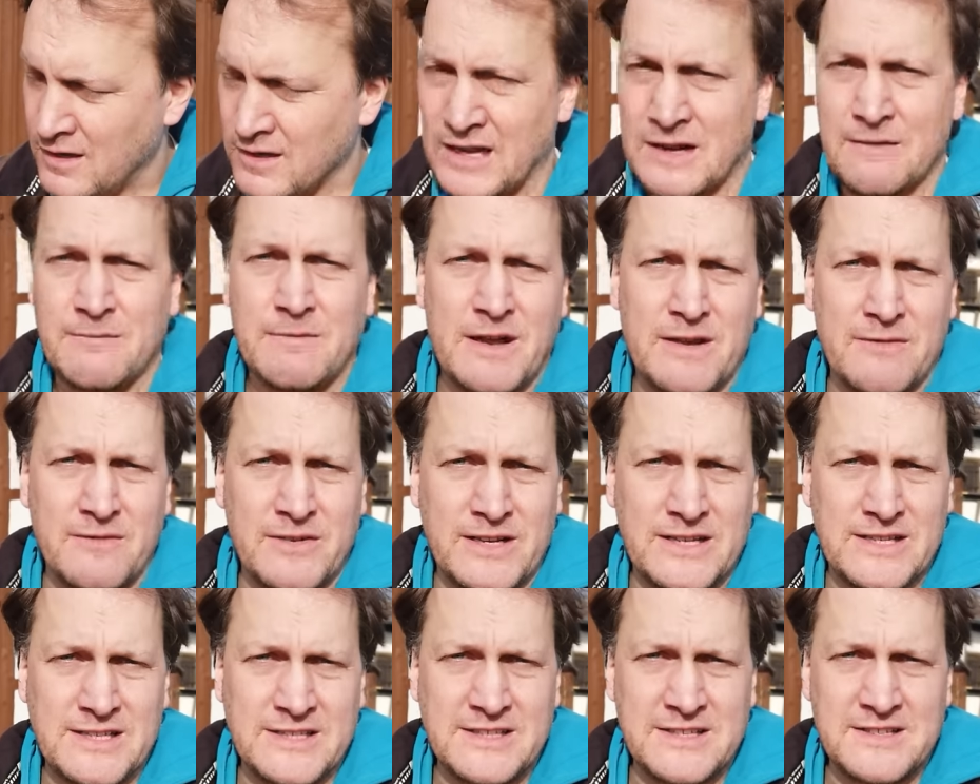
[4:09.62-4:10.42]
Da machen
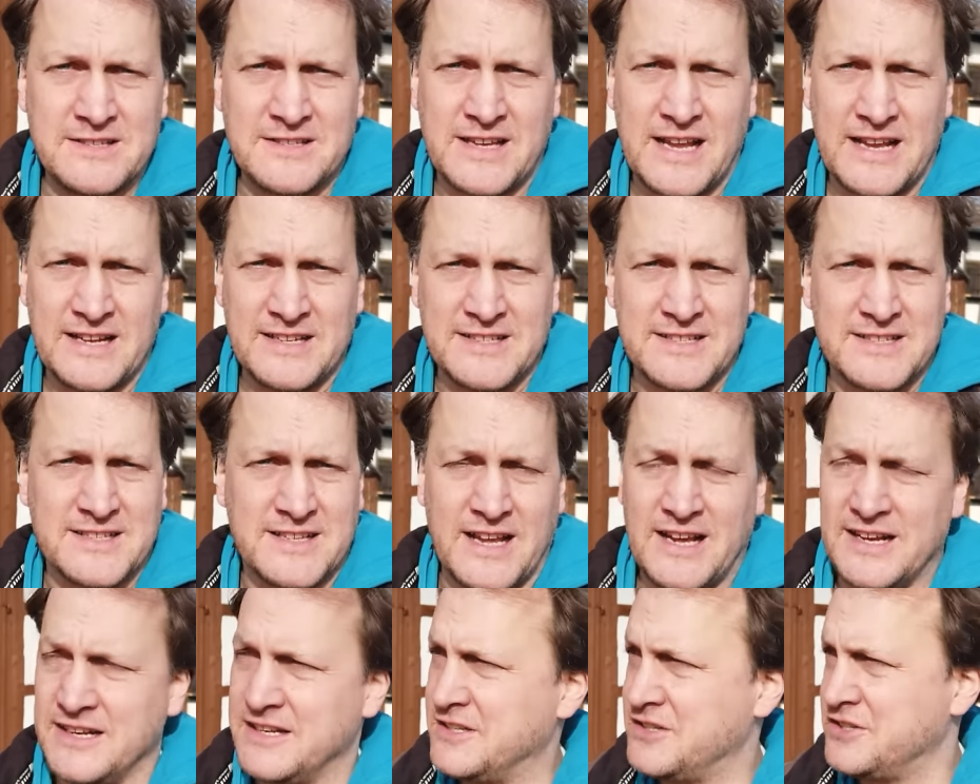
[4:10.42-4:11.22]
wir dieses ganz
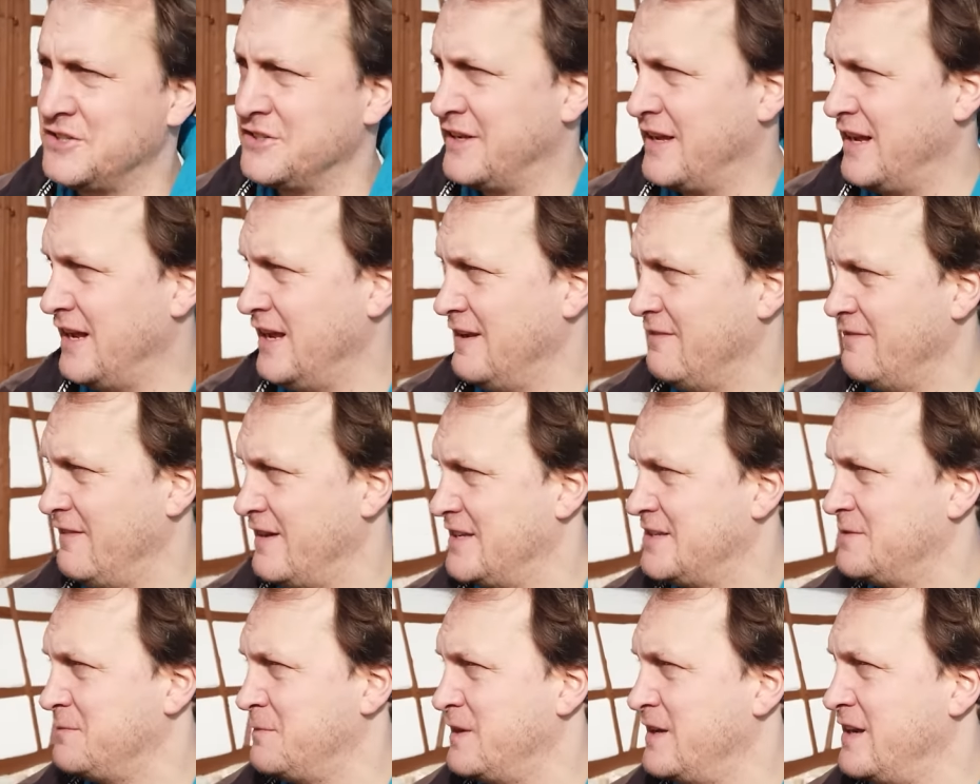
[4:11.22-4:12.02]
traditionelle,
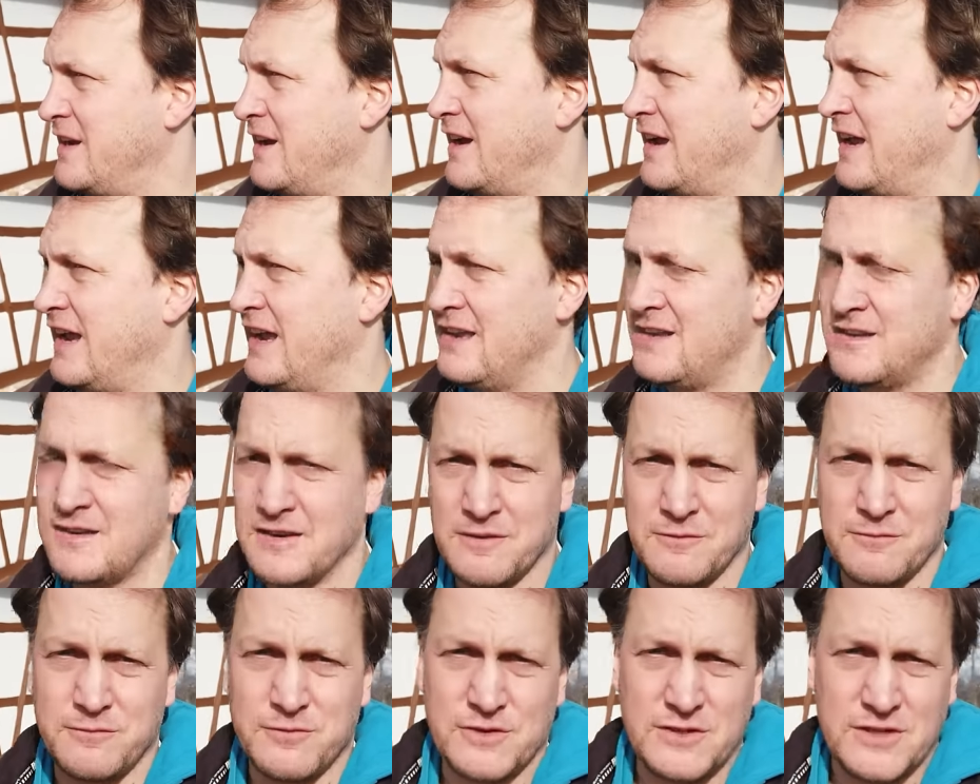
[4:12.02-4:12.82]
was man hier redet,
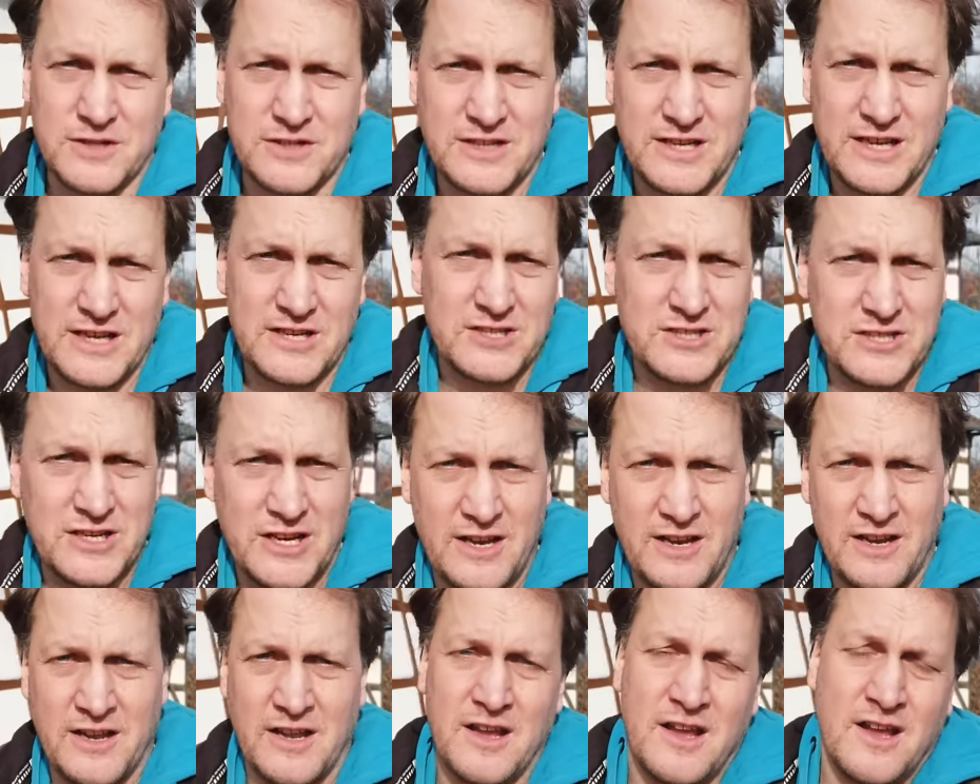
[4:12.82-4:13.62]
äh,
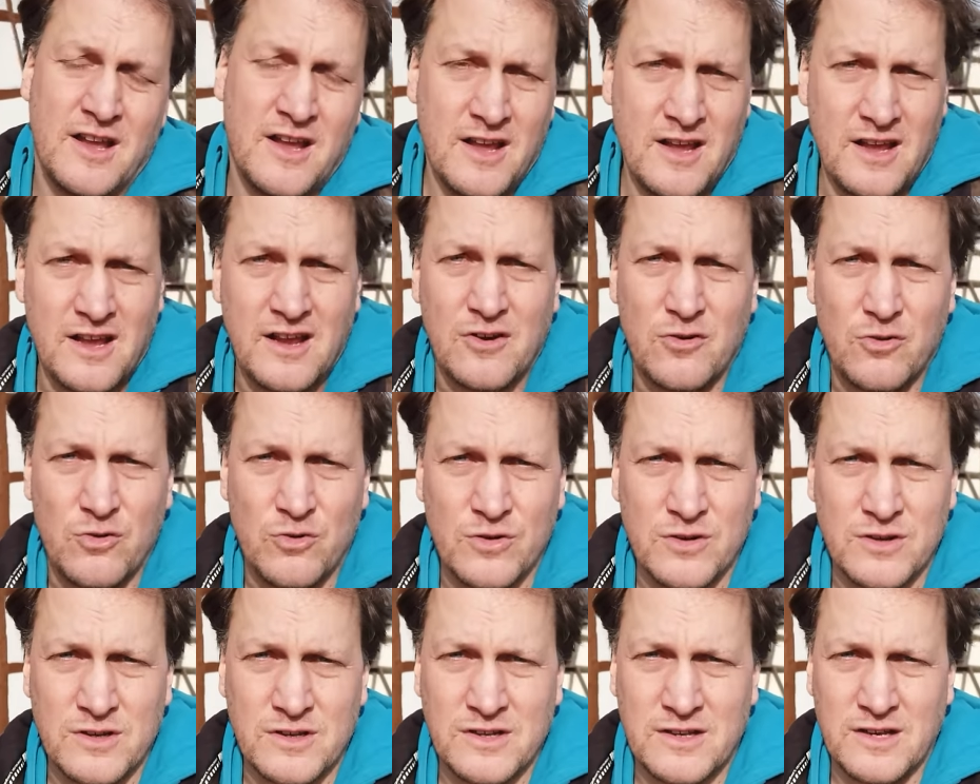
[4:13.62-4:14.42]
Futtertasche
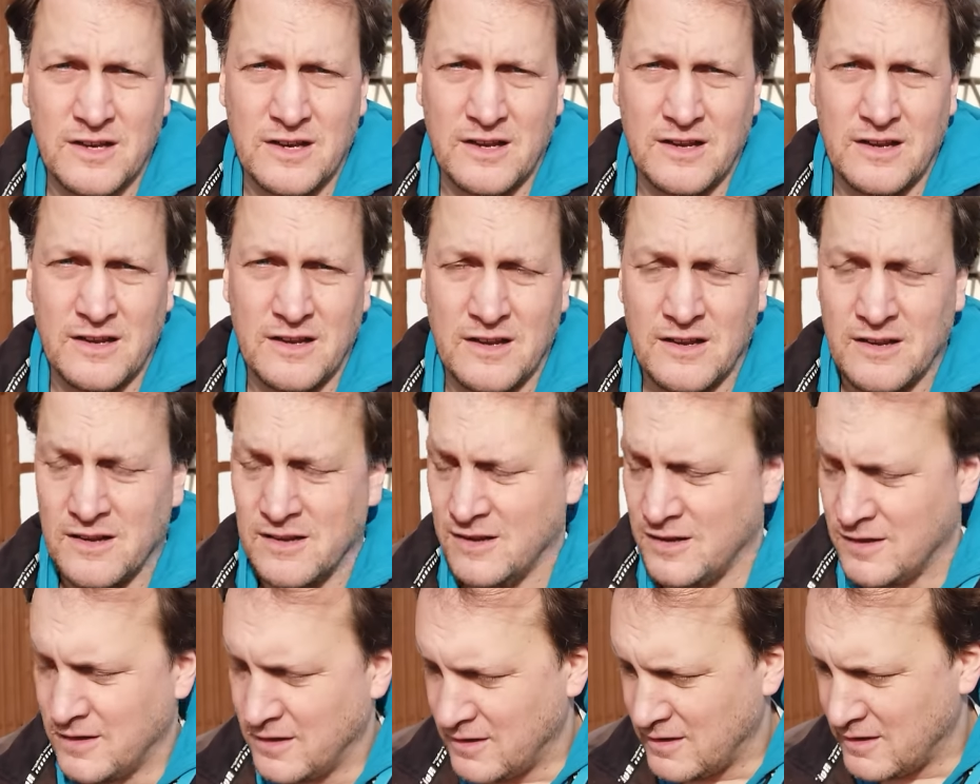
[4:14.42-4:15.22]
und äh,
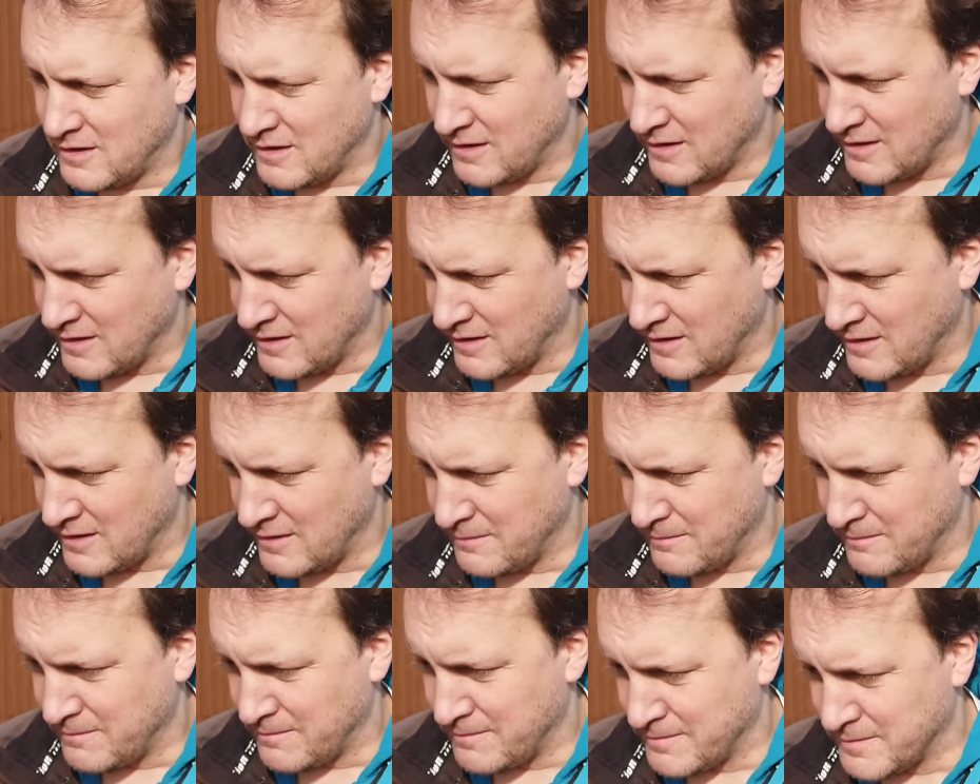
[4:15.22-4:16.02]

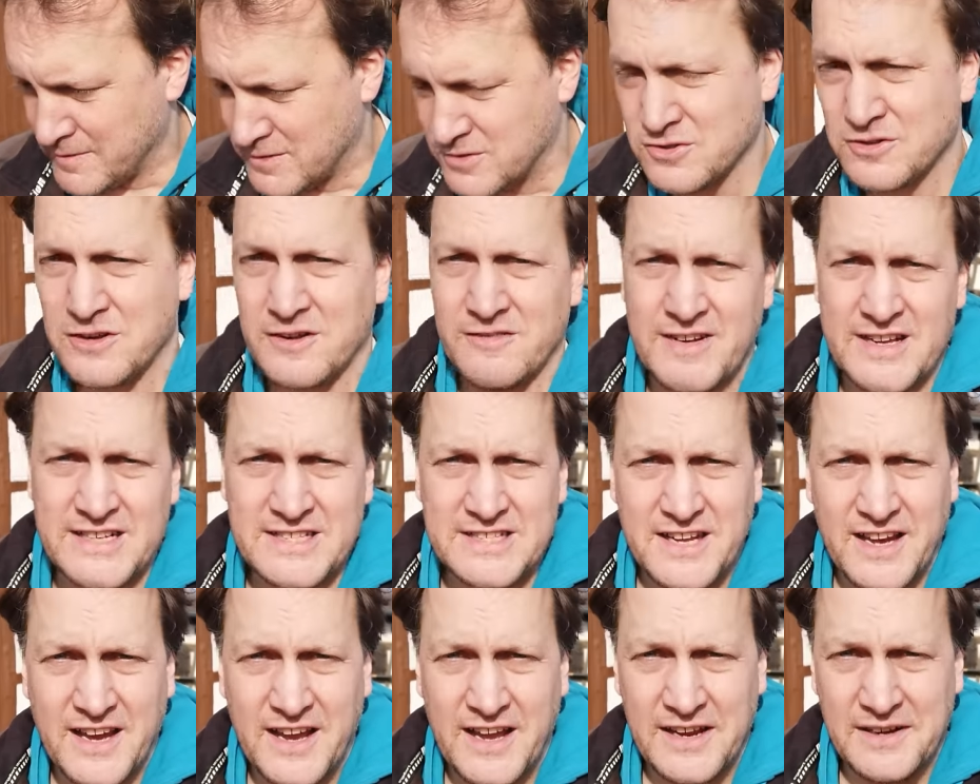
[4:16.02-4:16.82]
ähm,
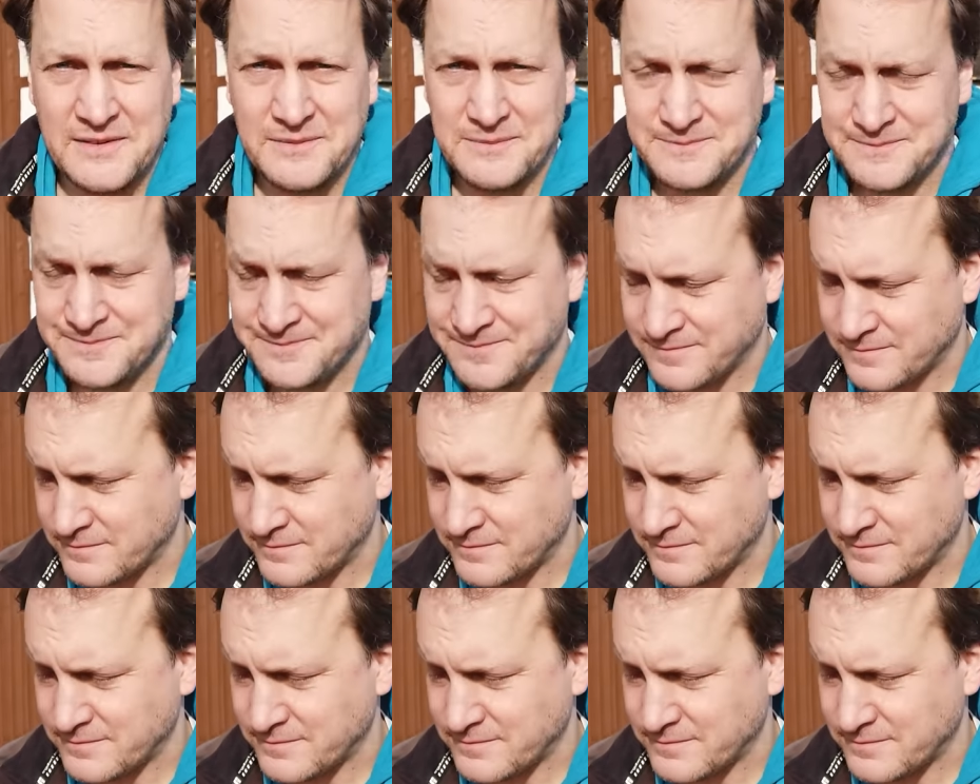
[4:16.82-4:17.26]
Zuckerwasser rein.